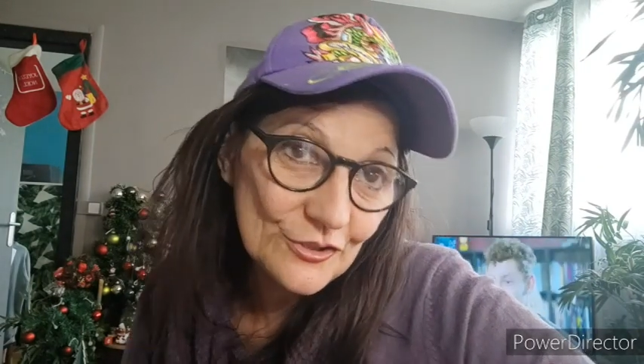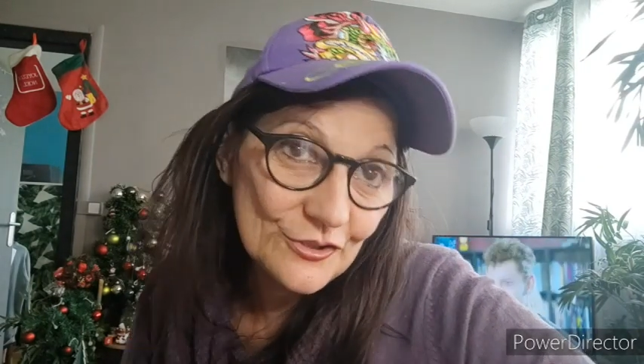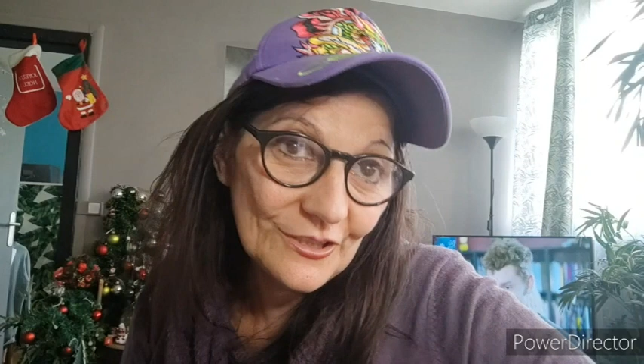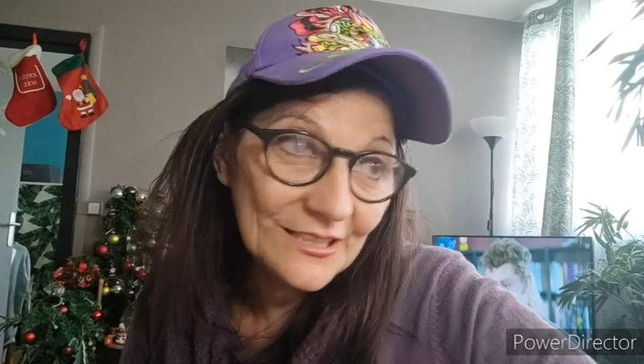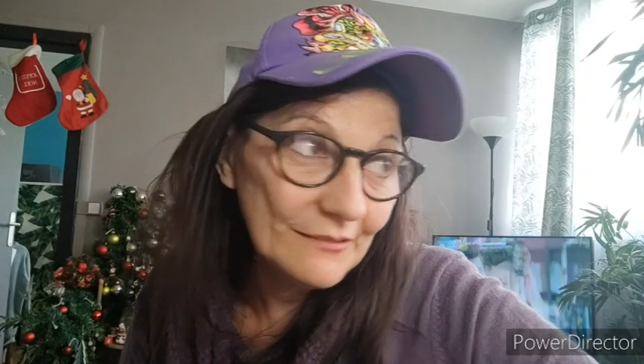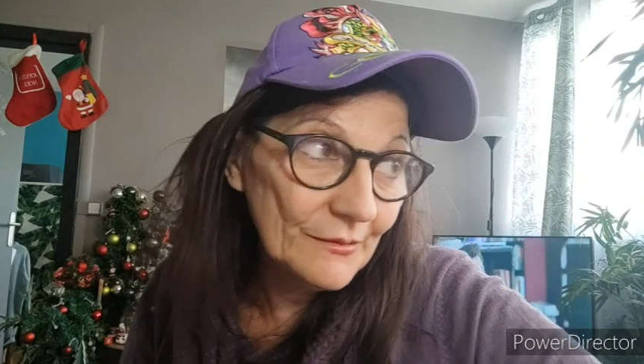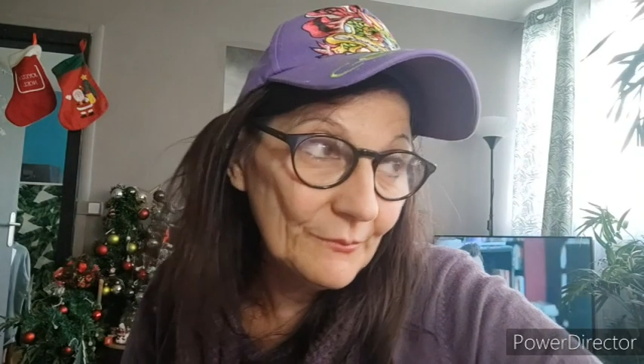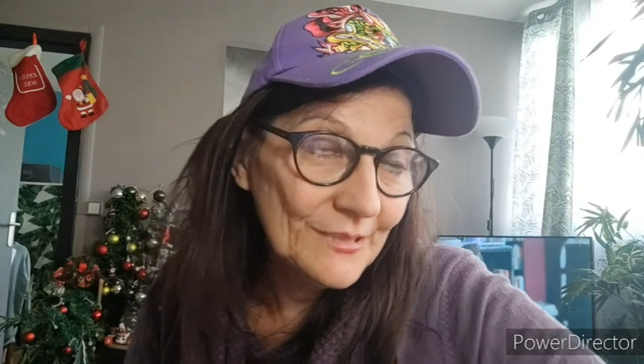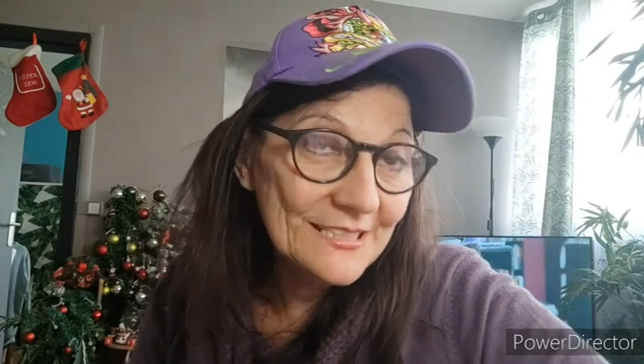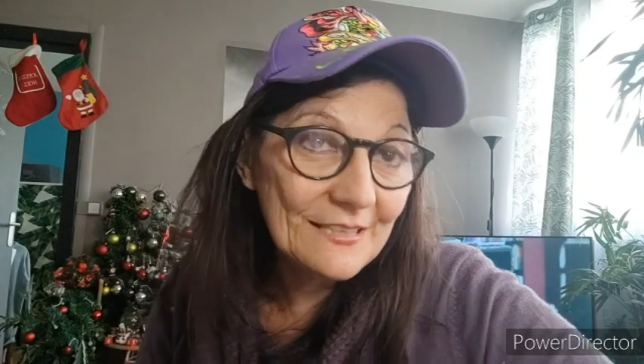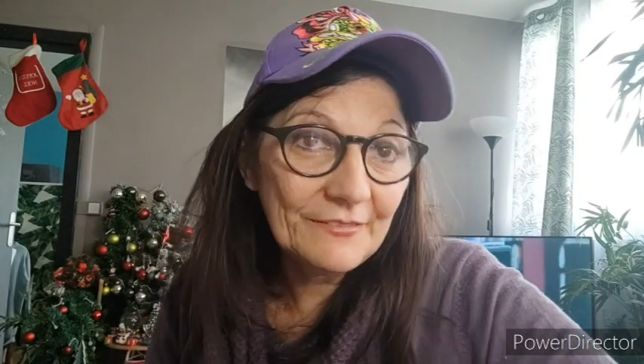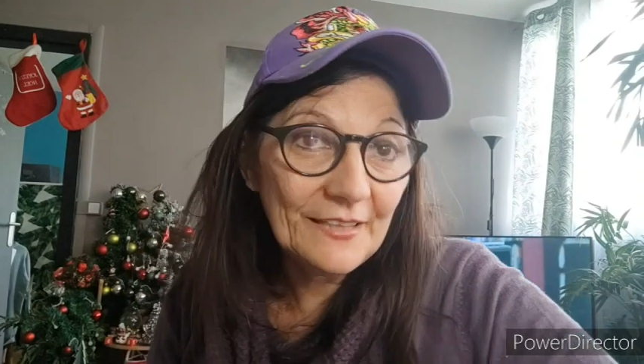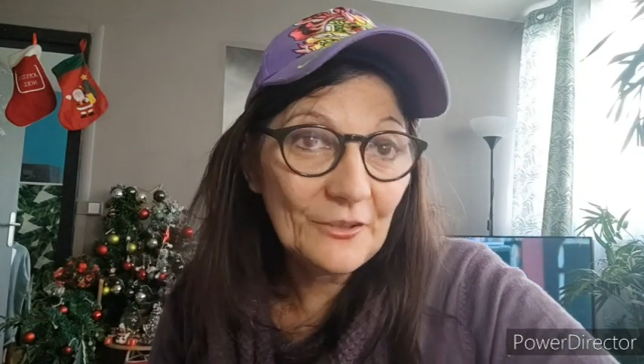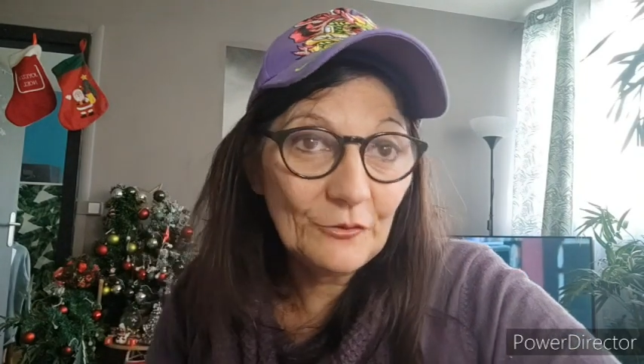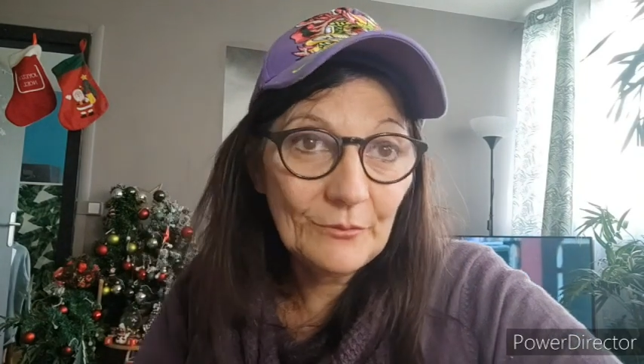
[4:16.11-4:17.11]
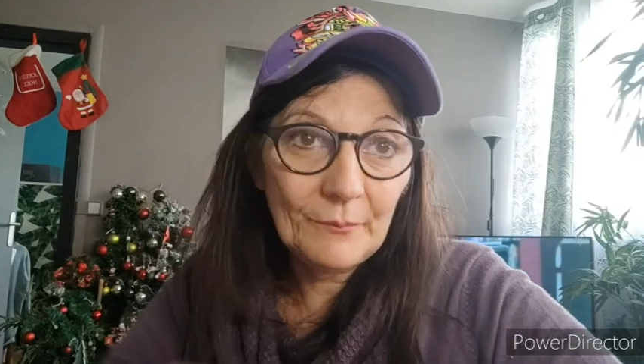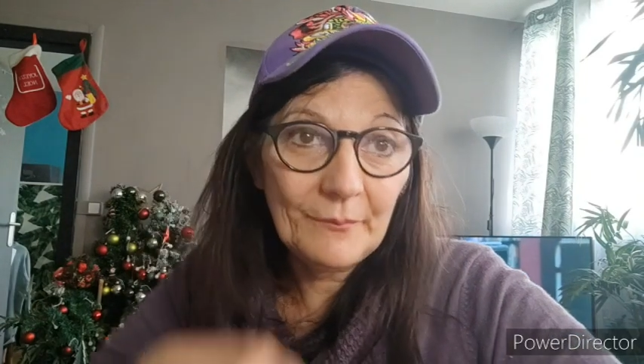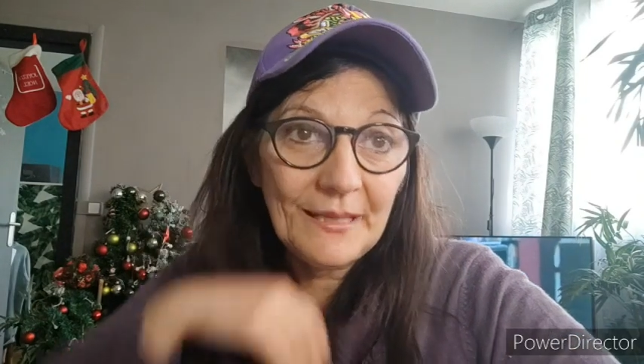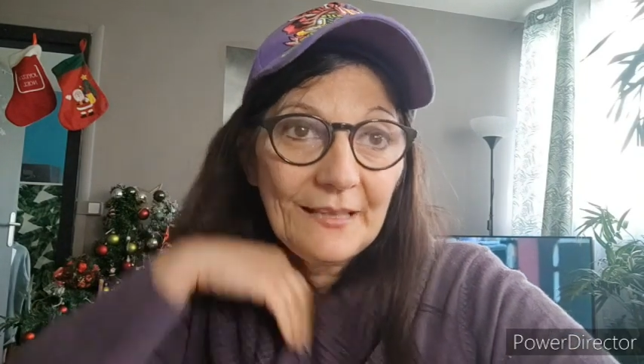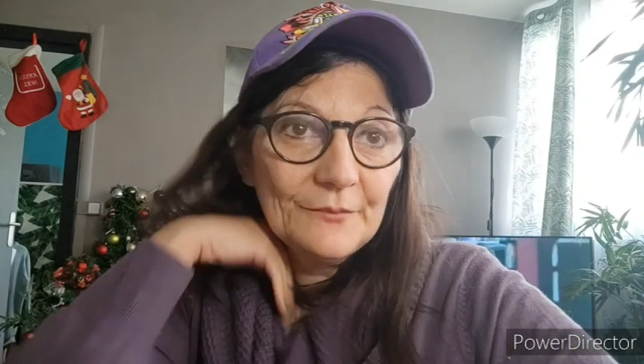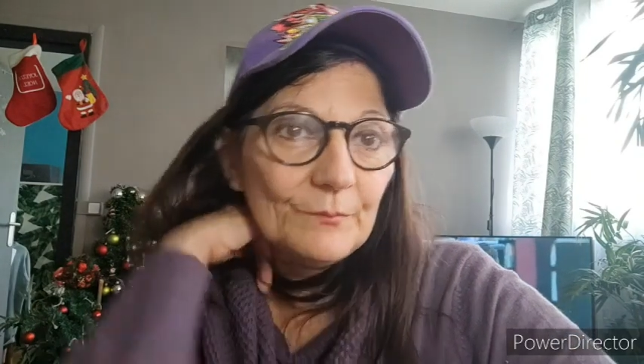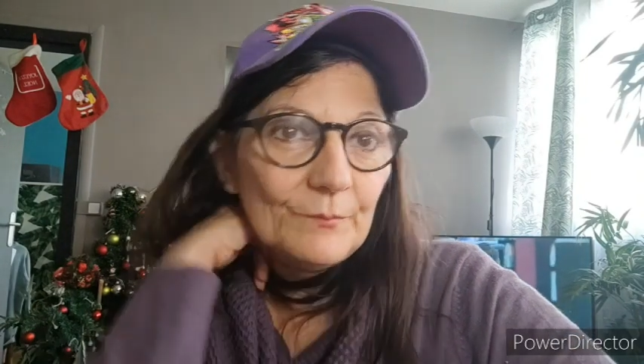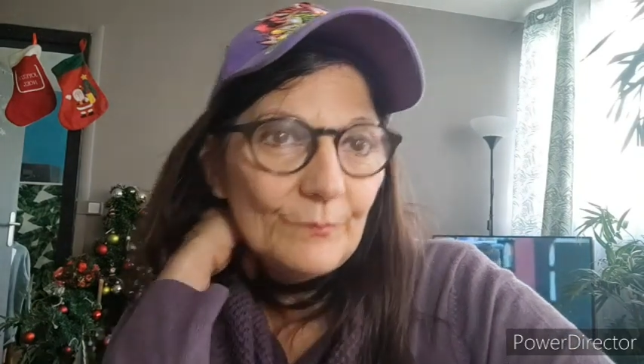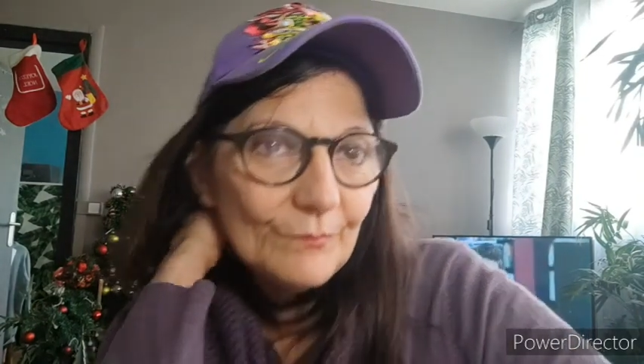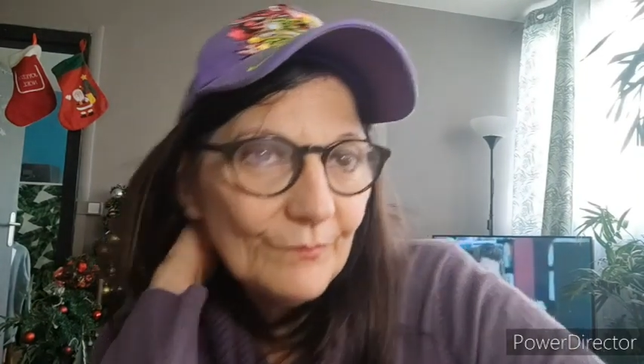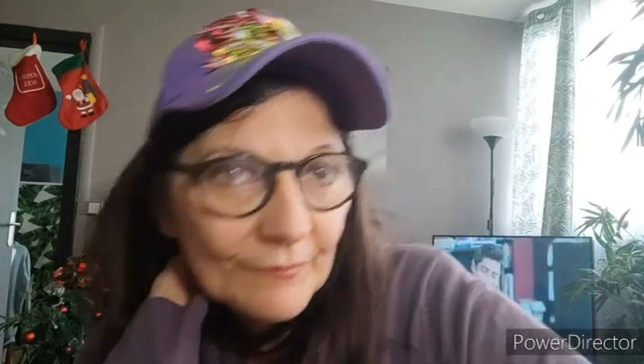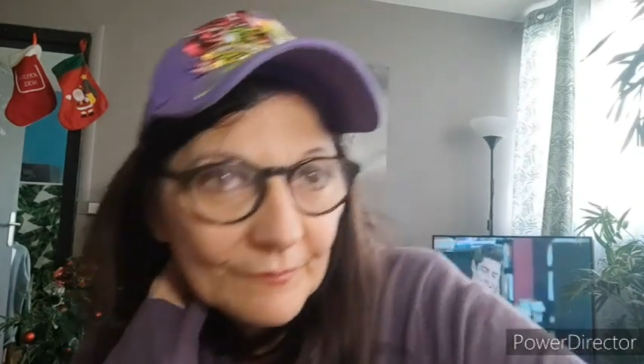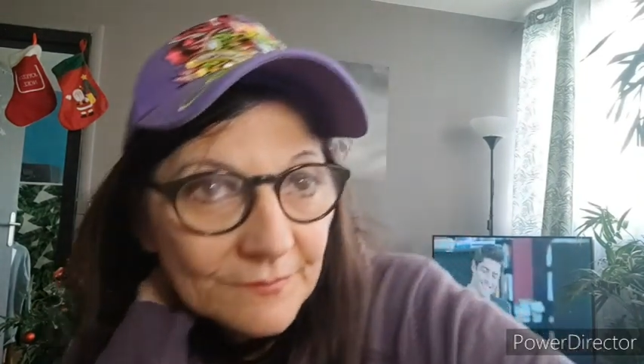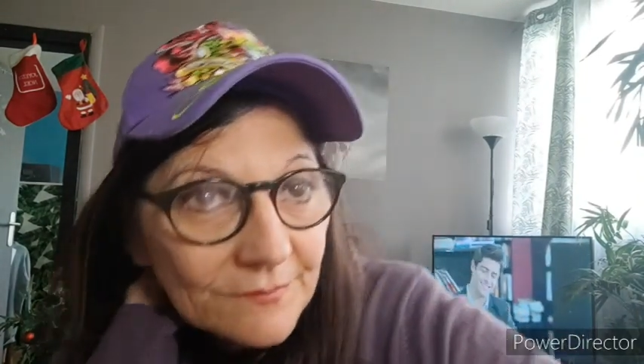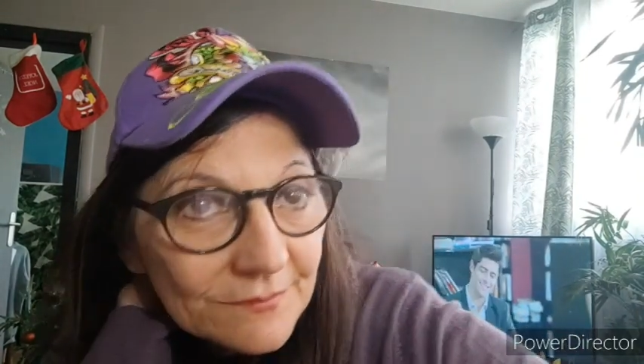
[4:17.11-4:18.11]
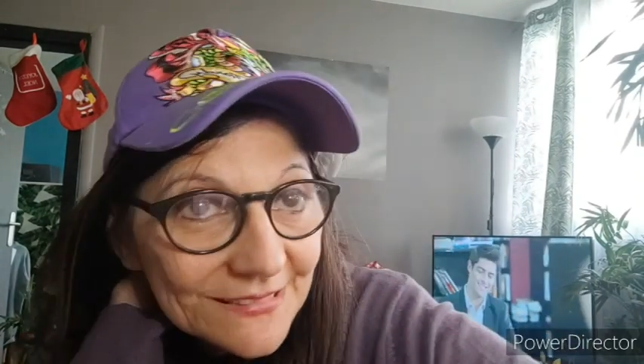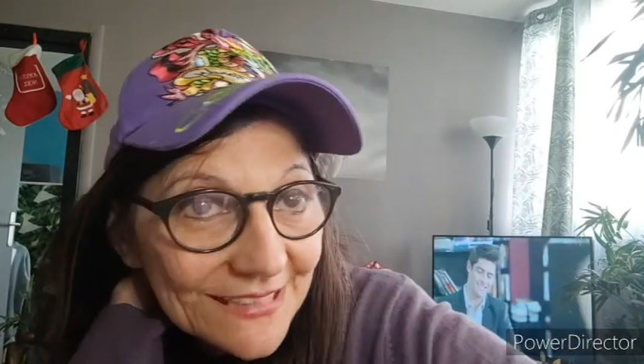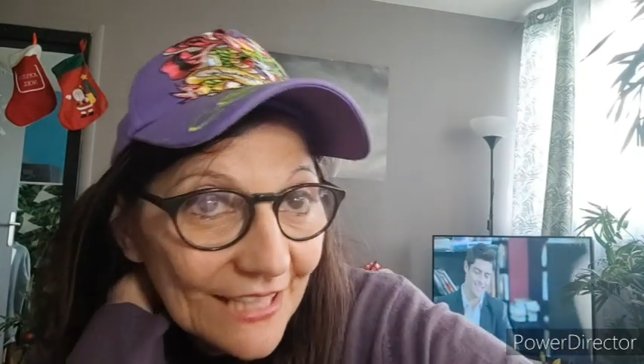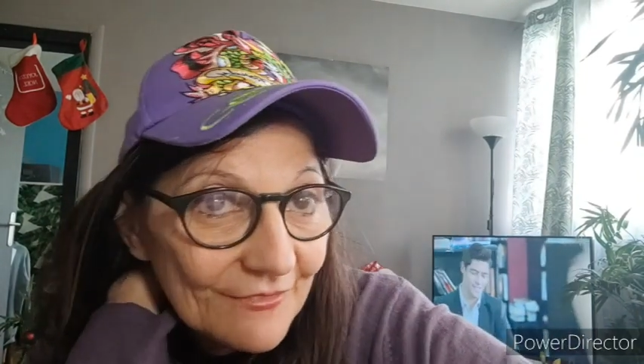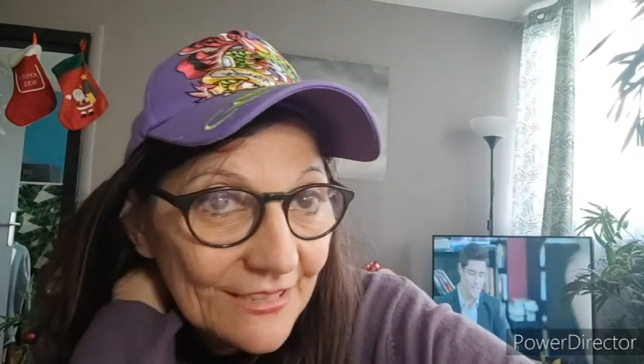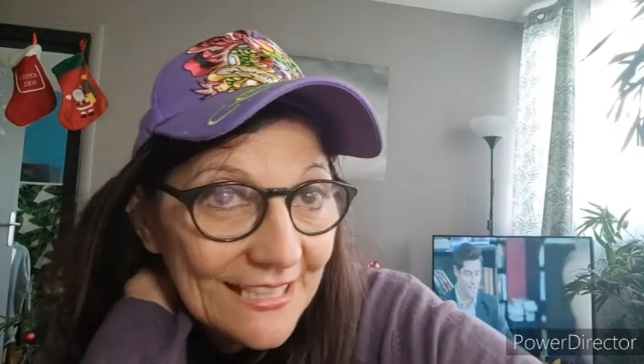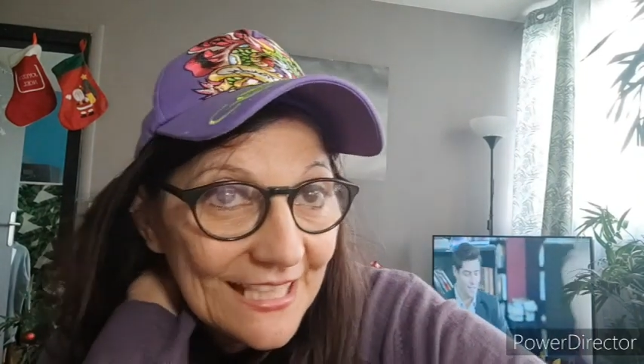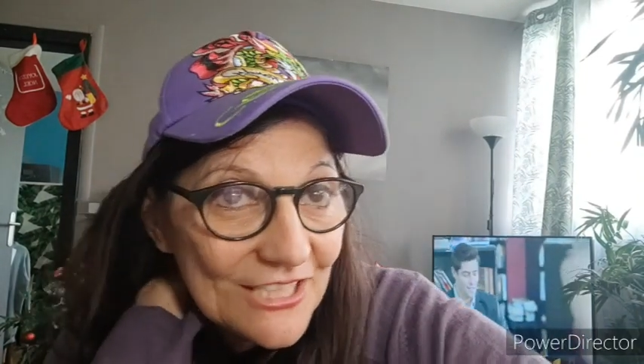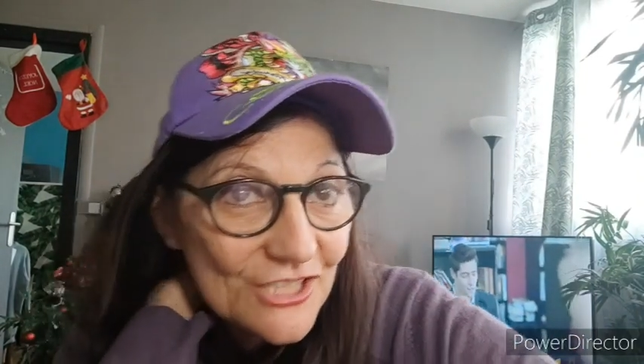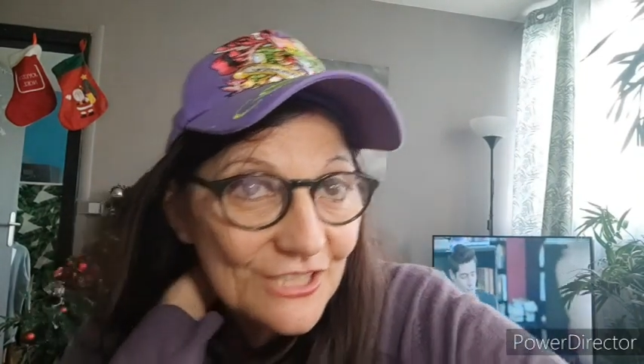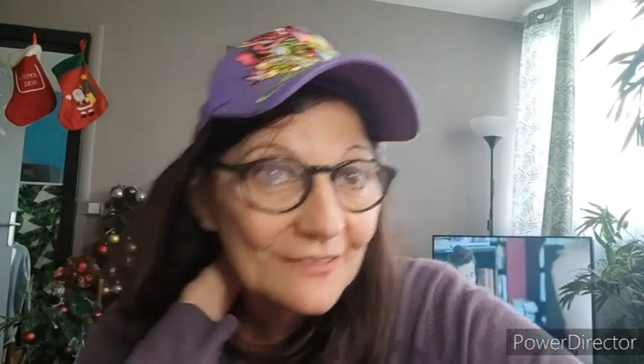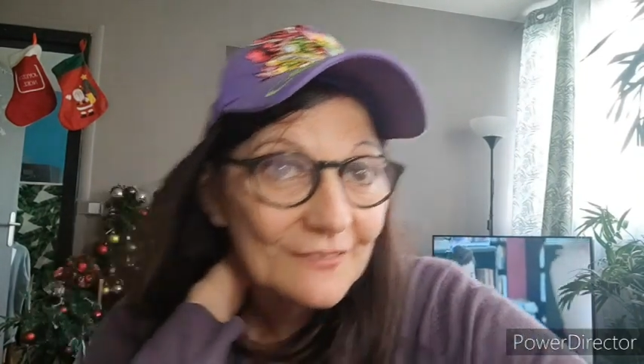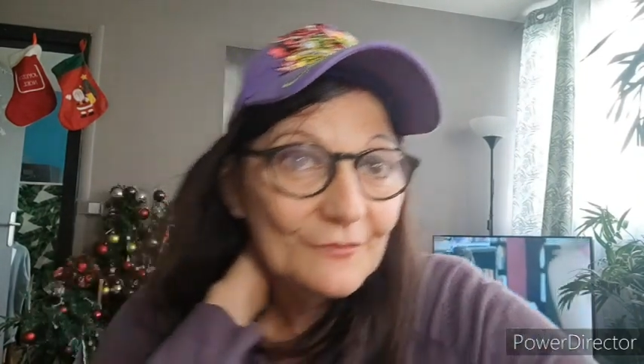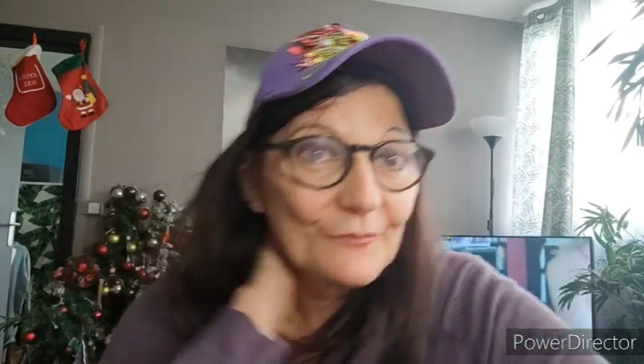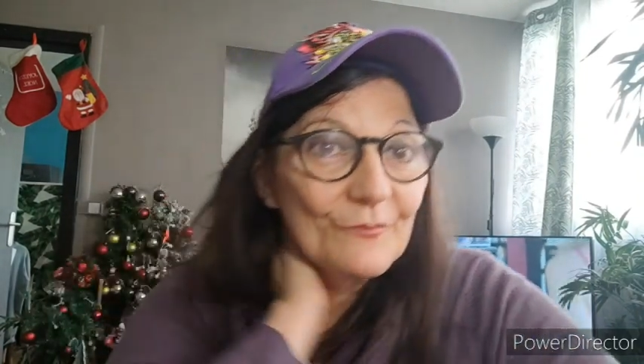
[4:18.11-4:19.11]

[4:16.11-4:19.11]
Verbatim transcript: je donnais même les affaires de ma mère qu'elle venait d'acheter.